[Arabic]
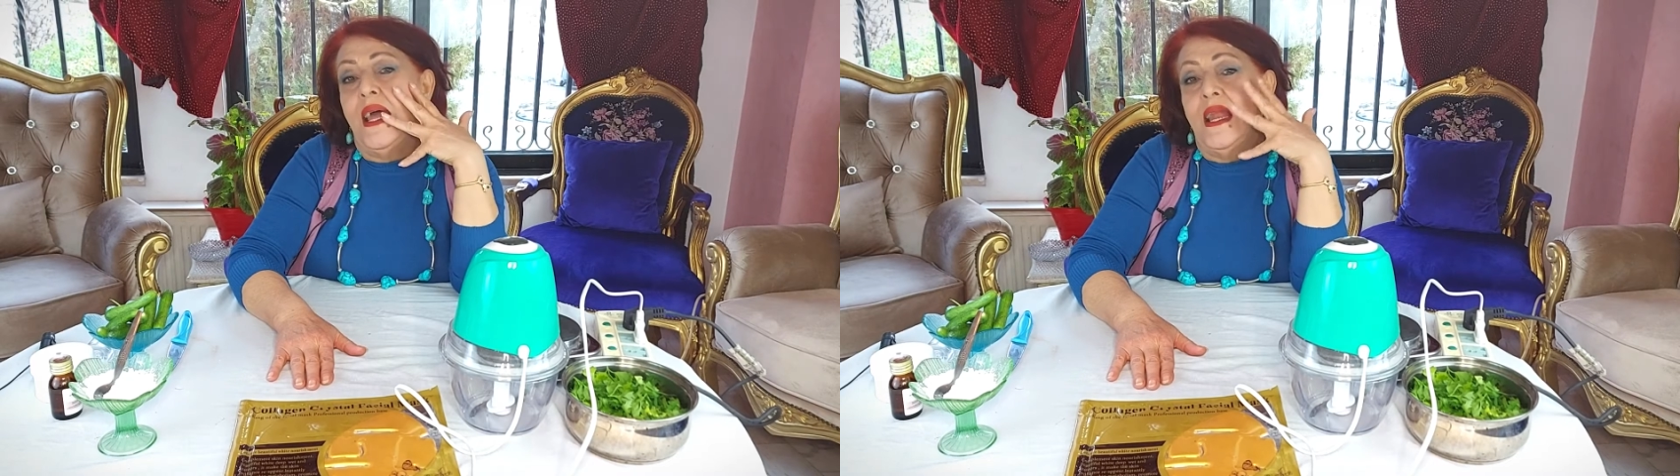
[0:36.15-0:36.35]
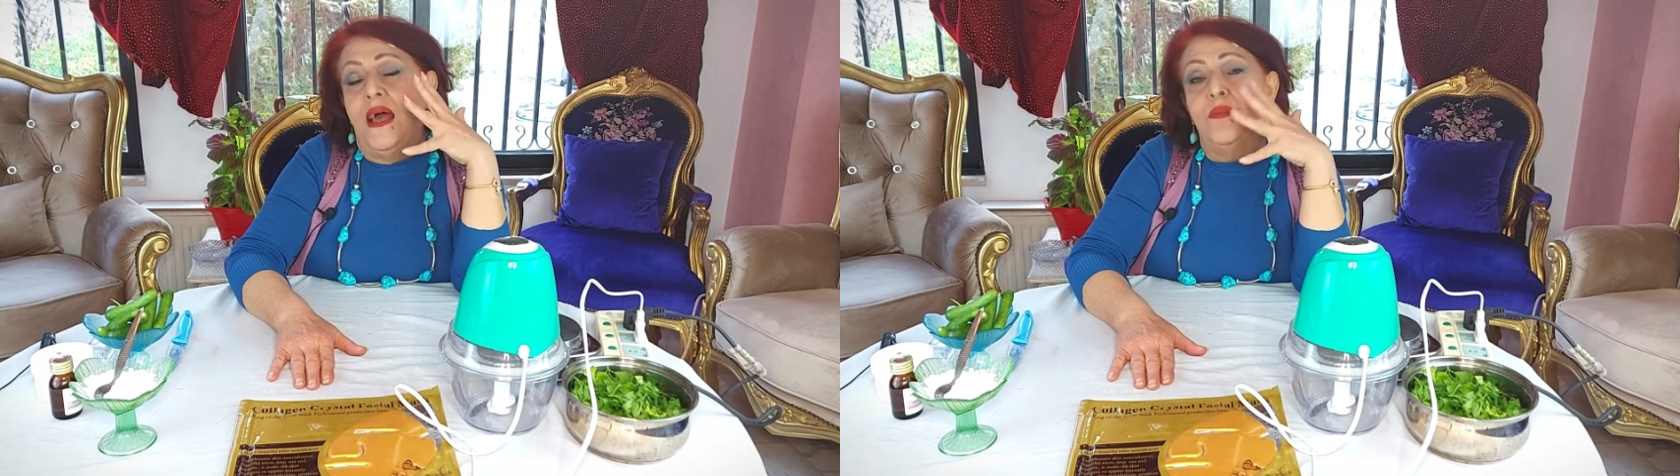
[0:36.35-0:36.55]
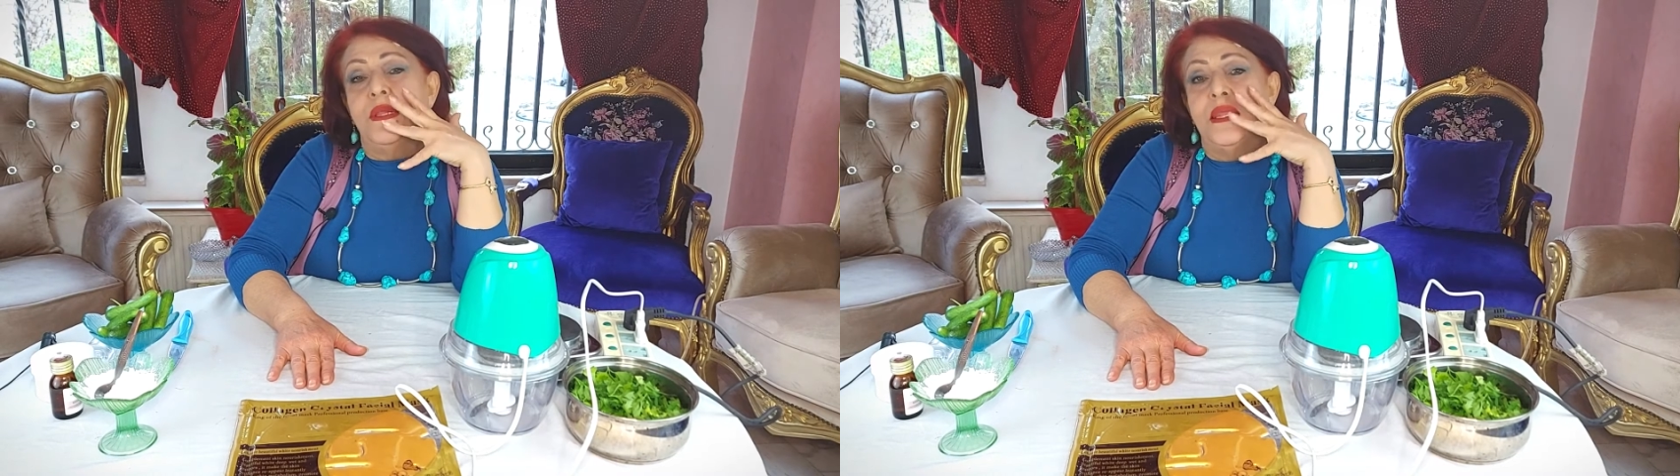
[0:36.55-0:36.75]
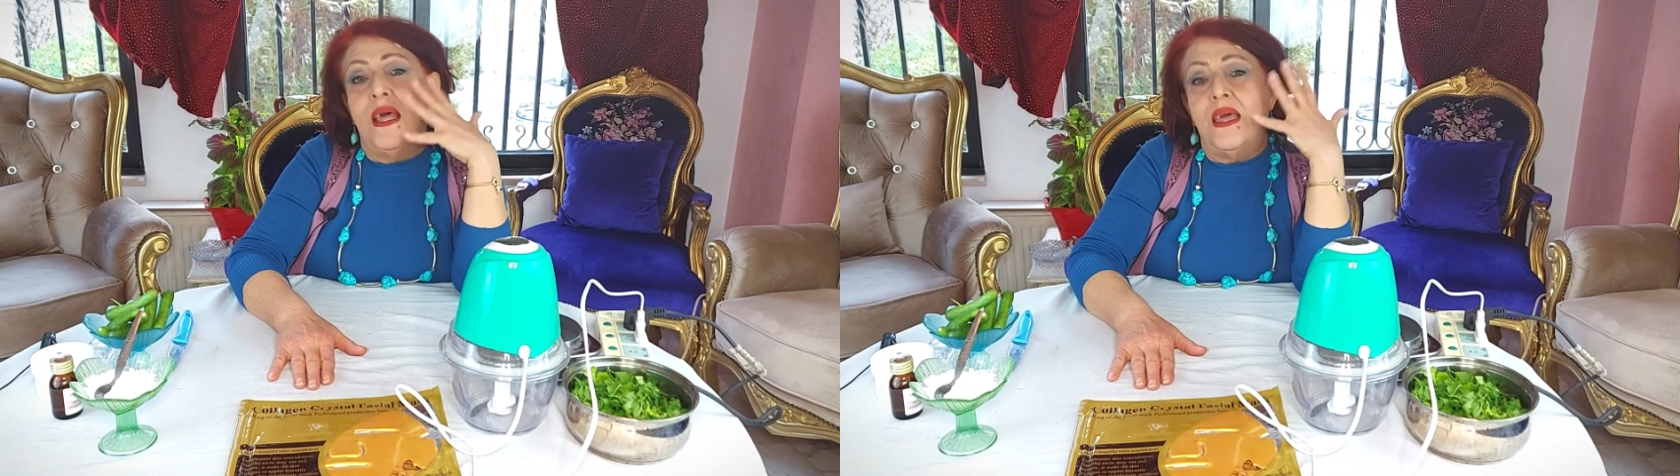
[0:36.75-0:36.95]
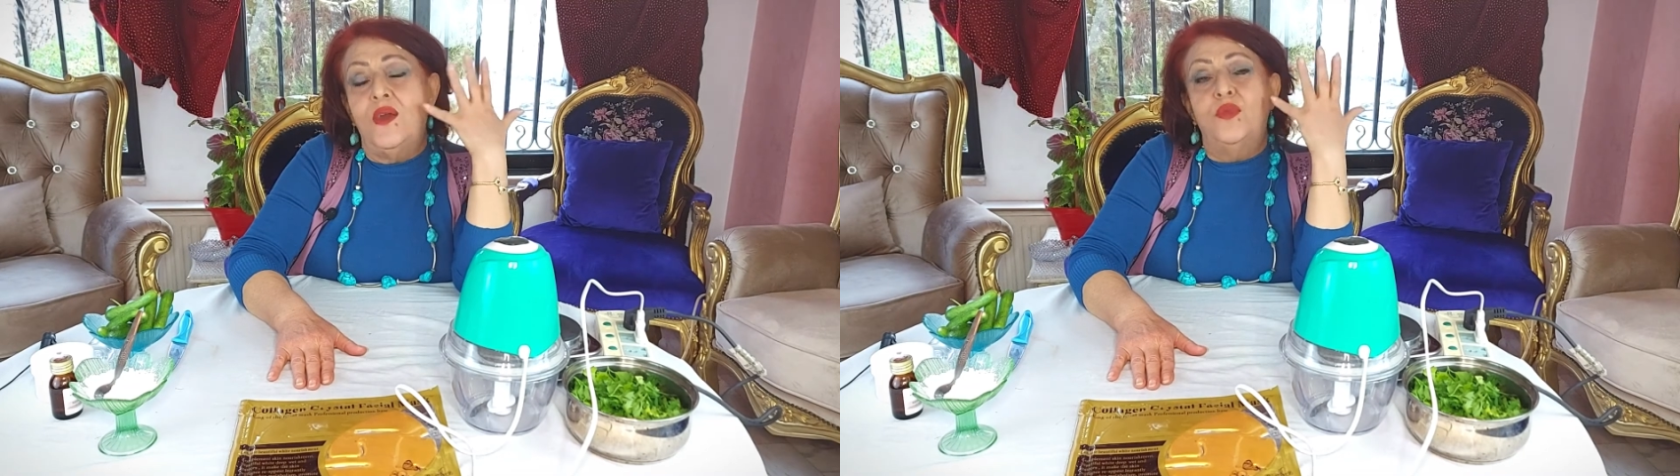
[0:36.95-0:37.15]
انها
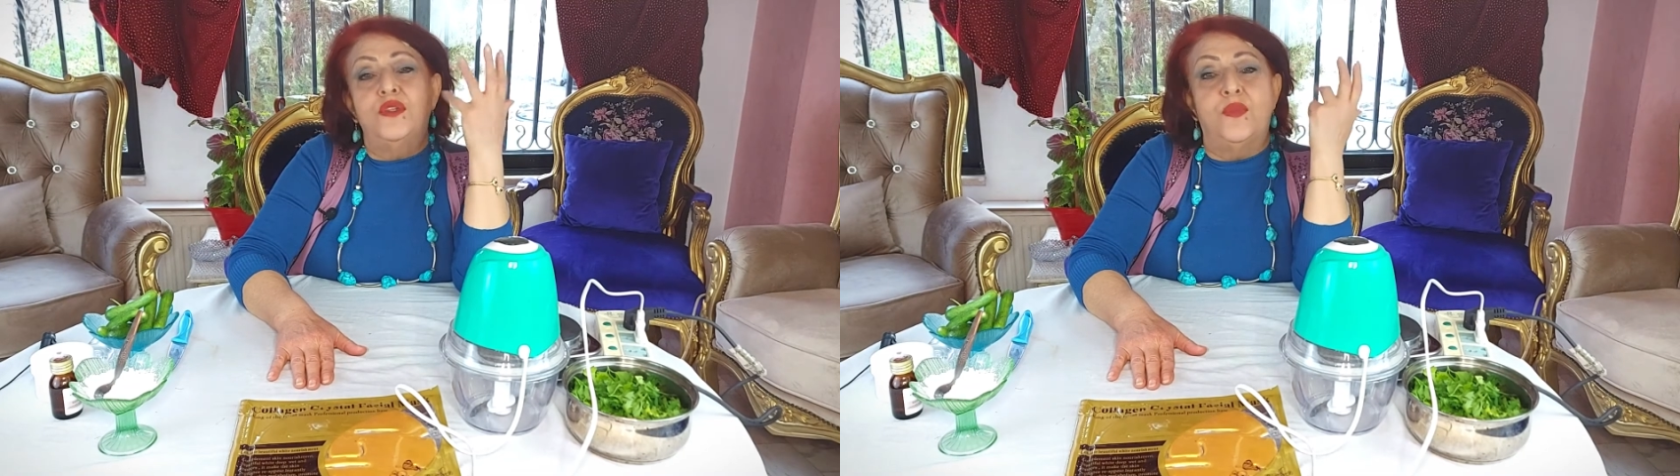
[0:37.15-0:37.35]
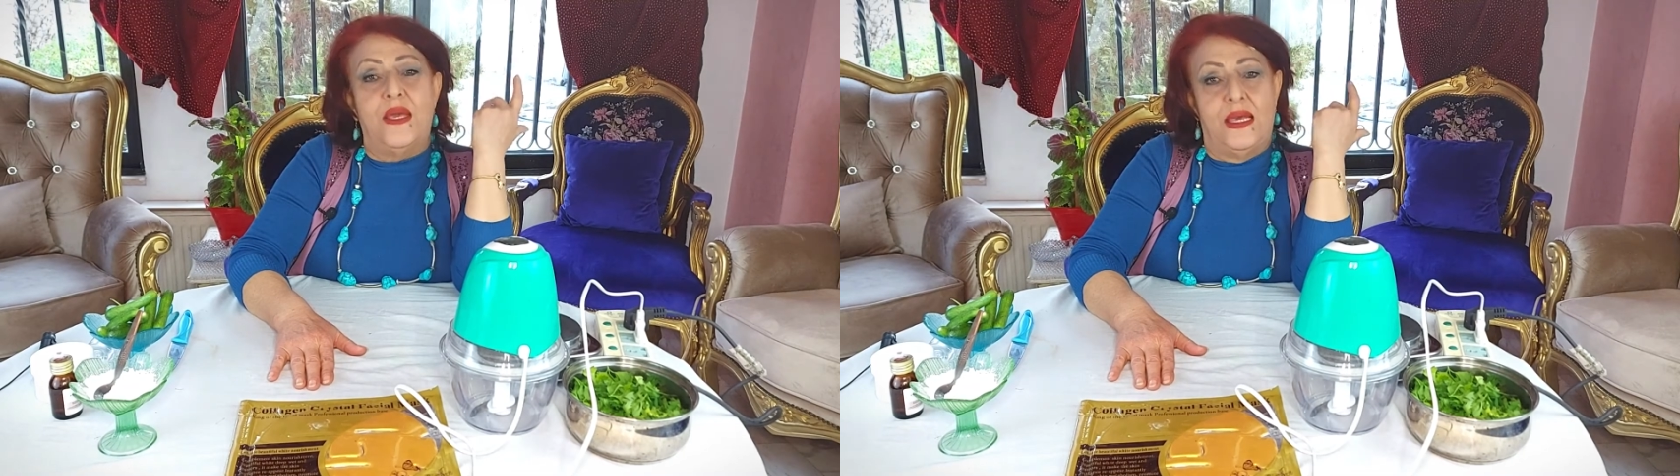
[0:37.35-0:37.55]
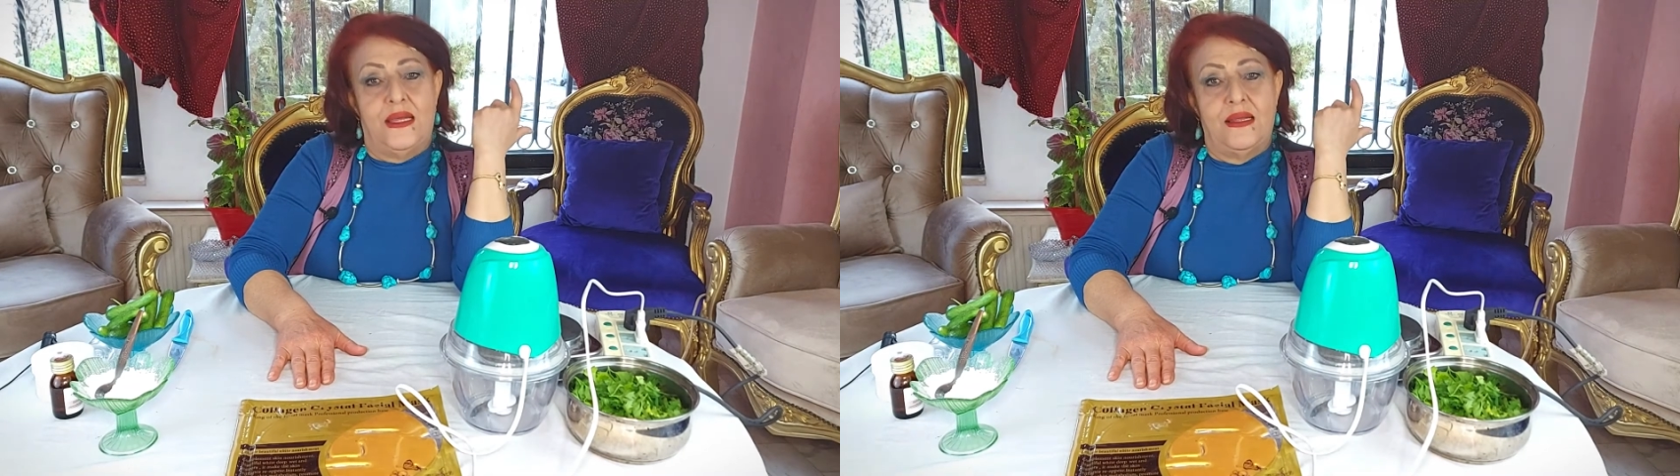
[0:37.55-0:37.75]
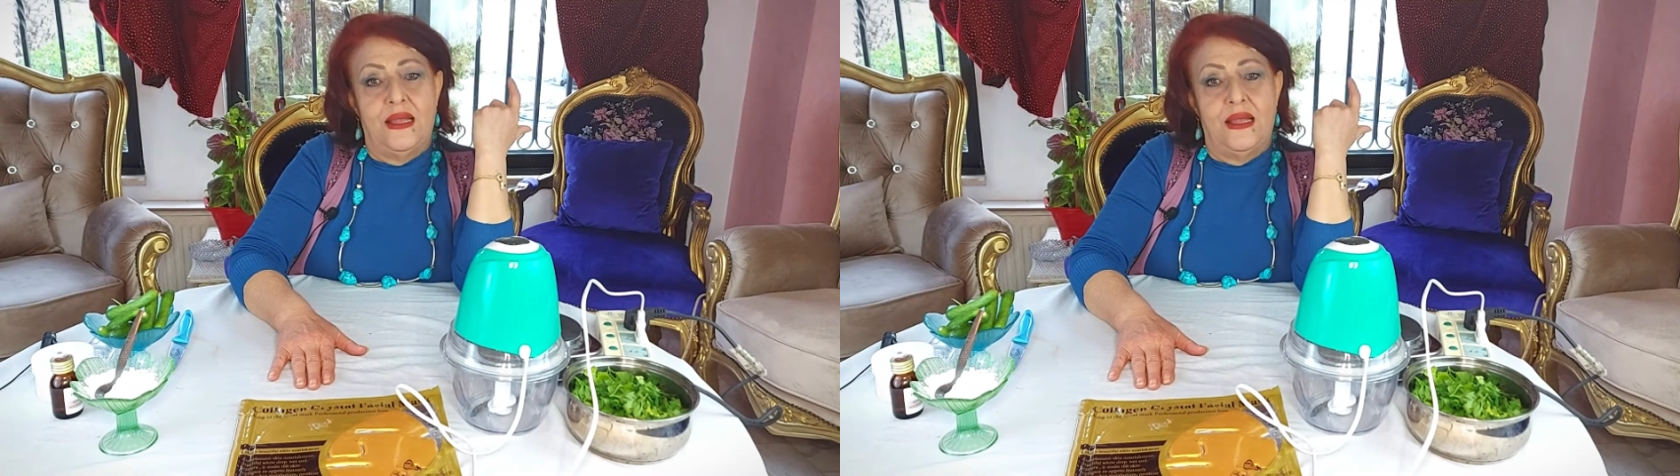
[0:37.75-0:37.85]
بتنقي وبتبيض